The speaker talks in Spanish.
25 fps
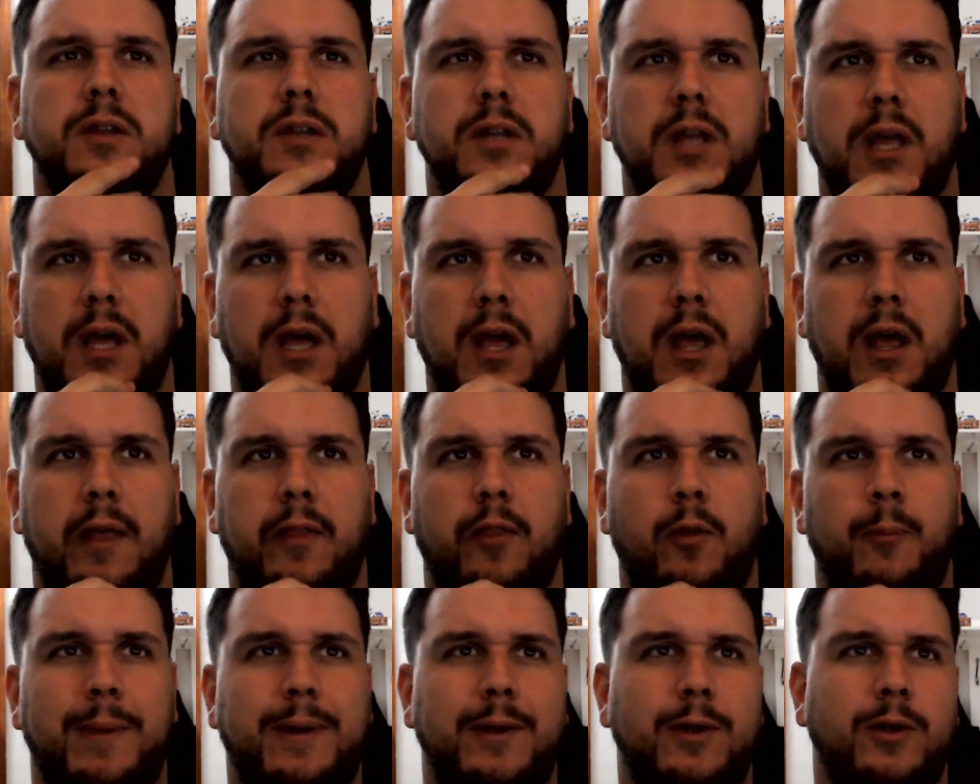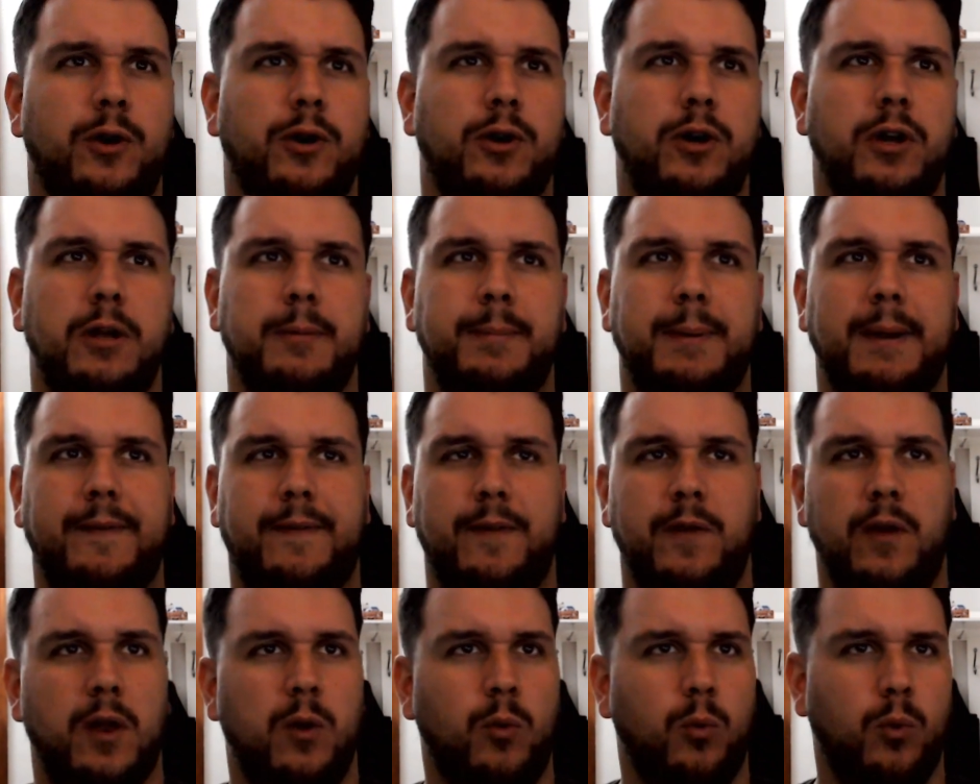Eh, dominó el
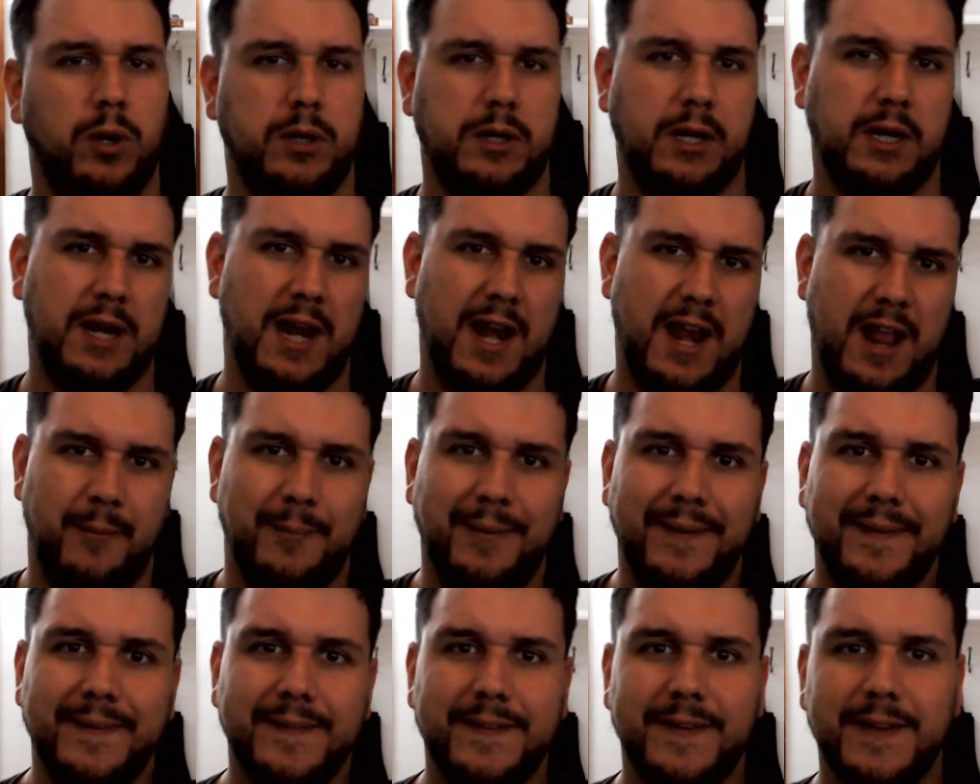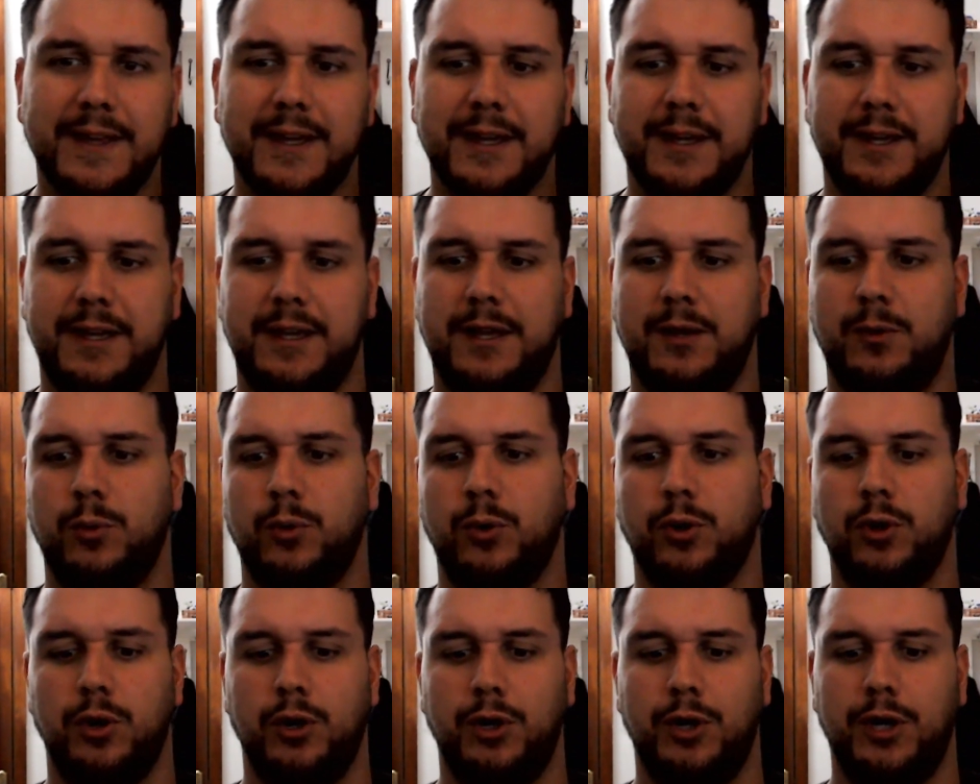partido al Huesca claramente. Y
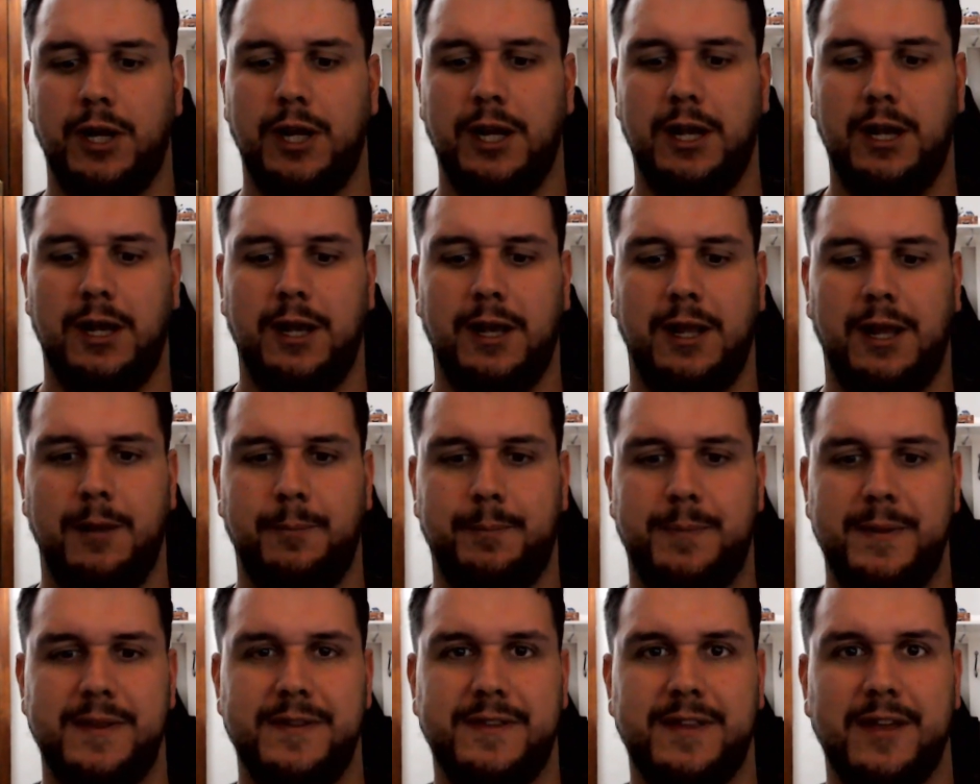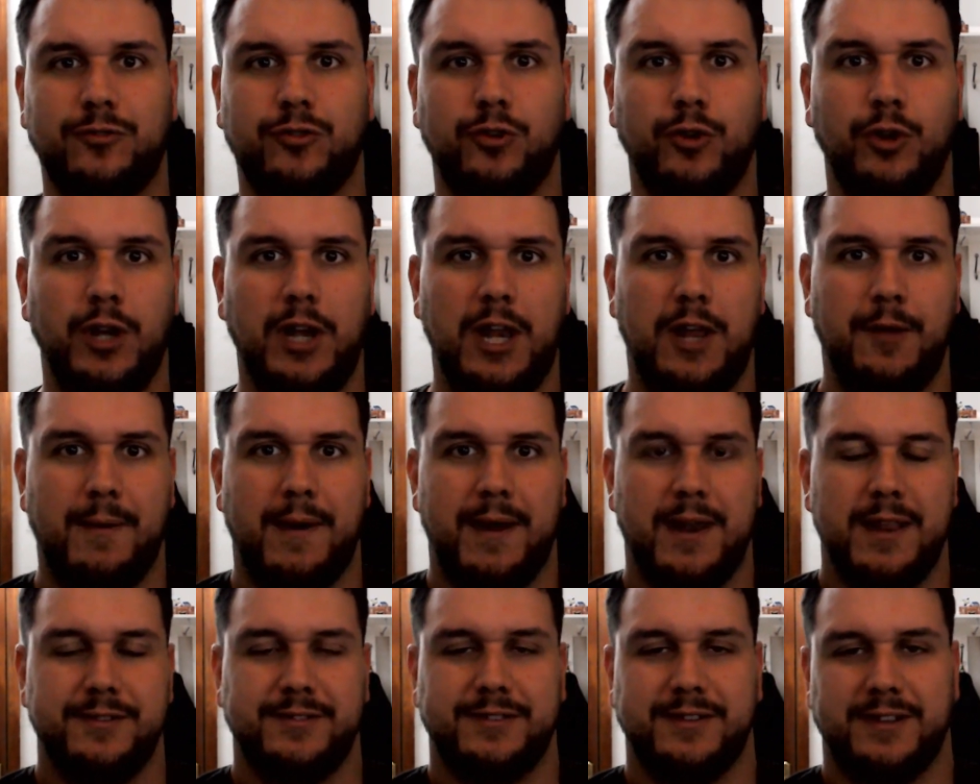luego el, el pinchazo de
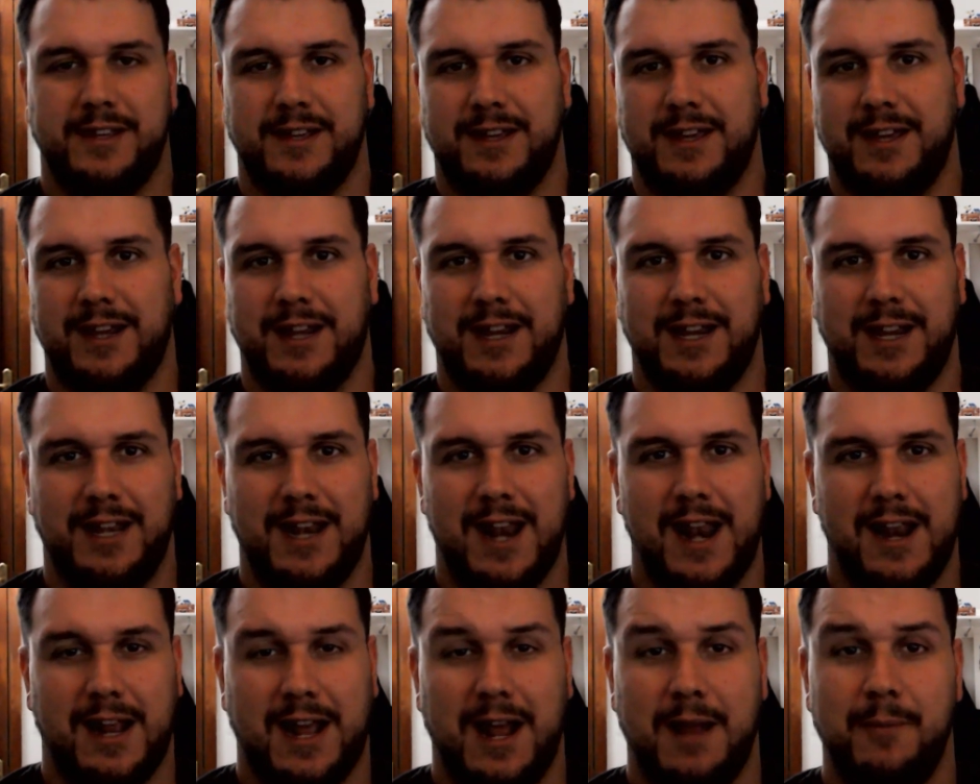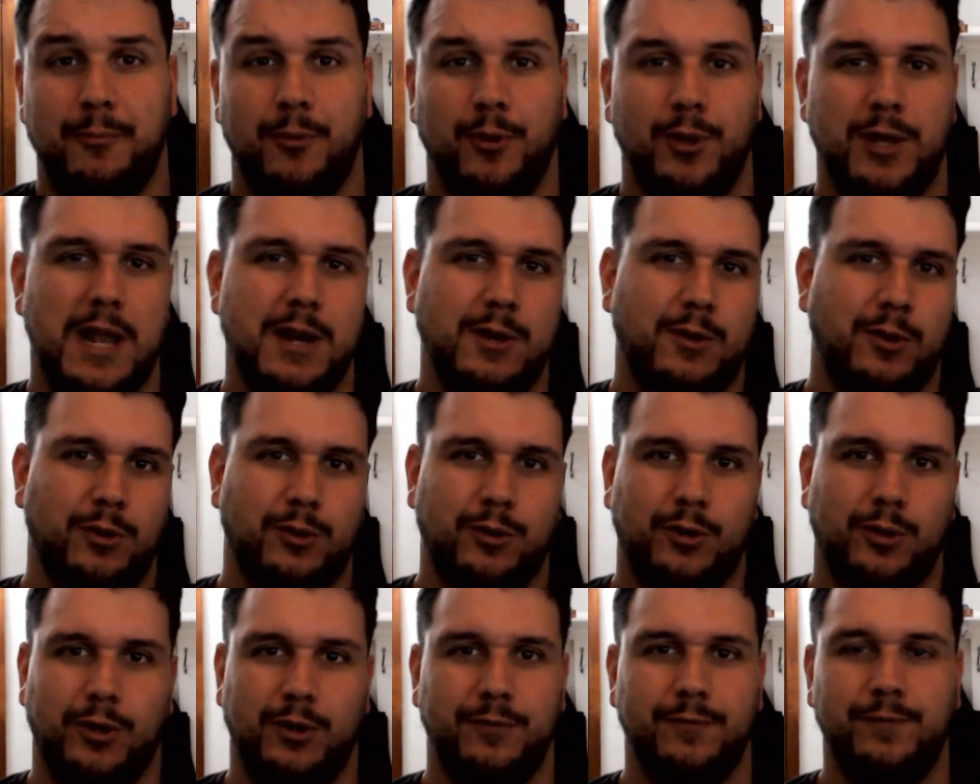Leivares en el campo del
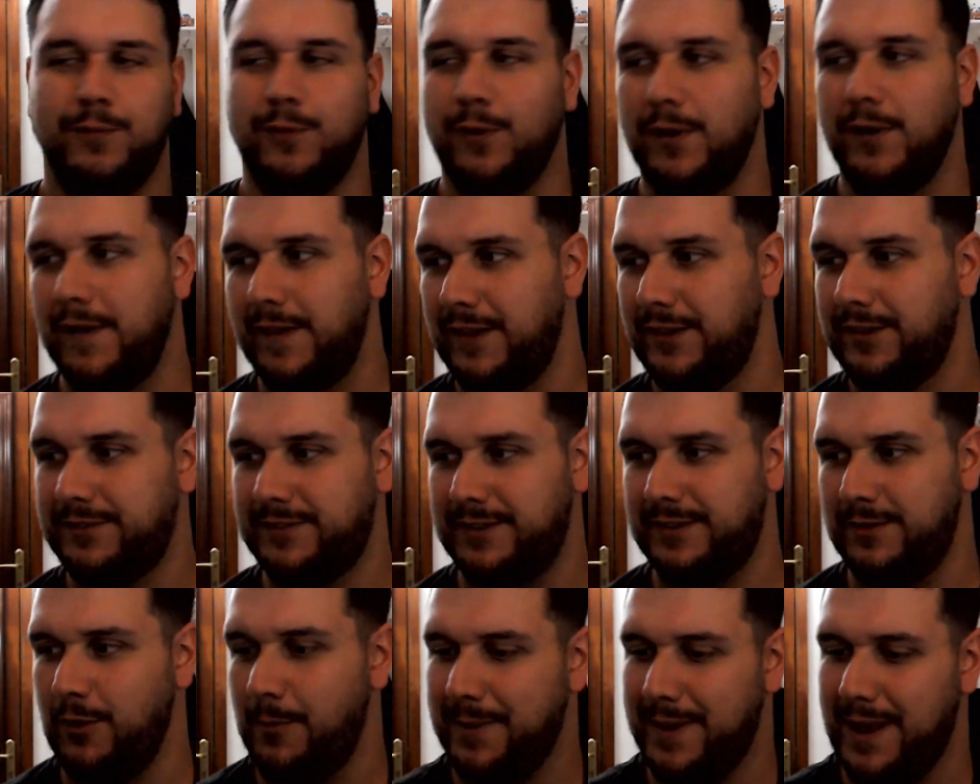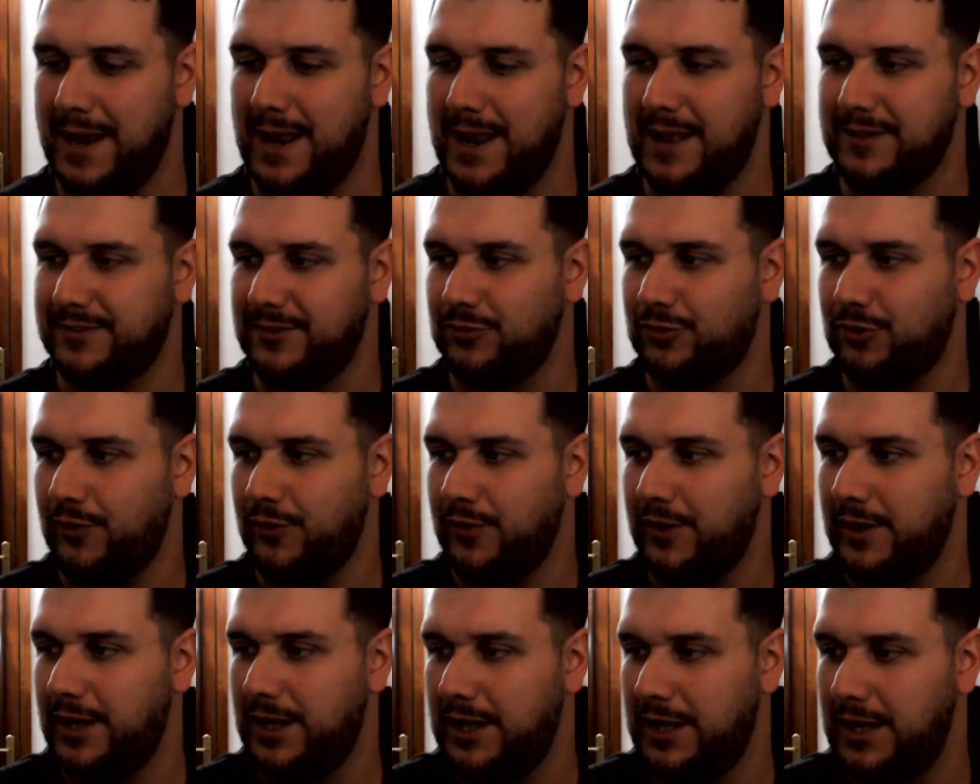Alcorcón fue decisivo para el ascenso
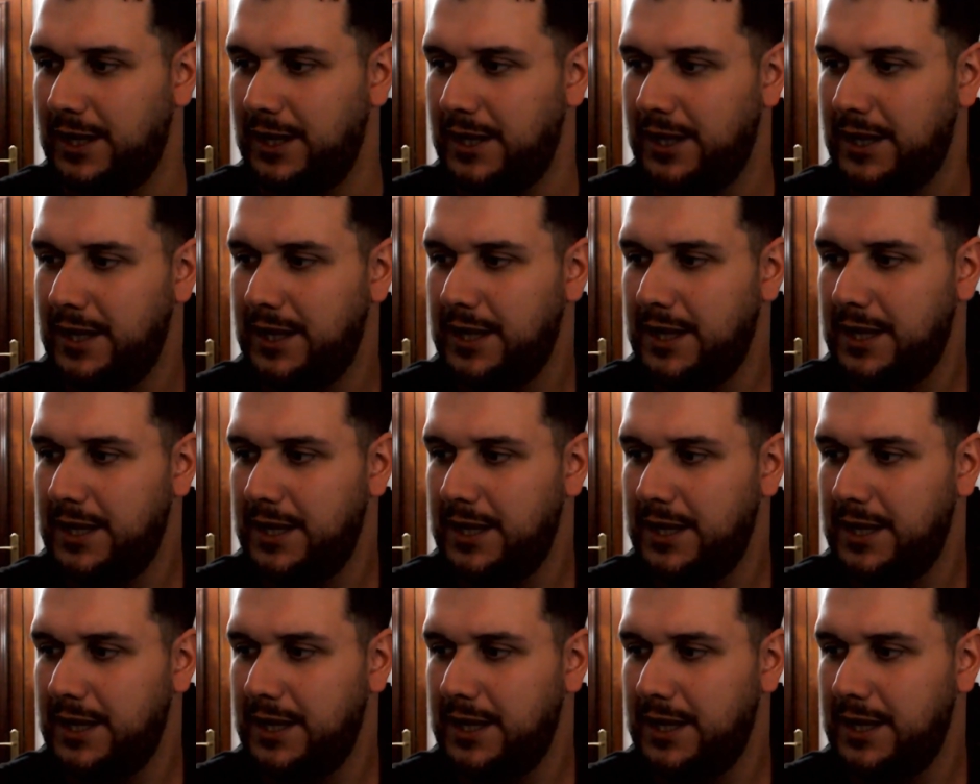del,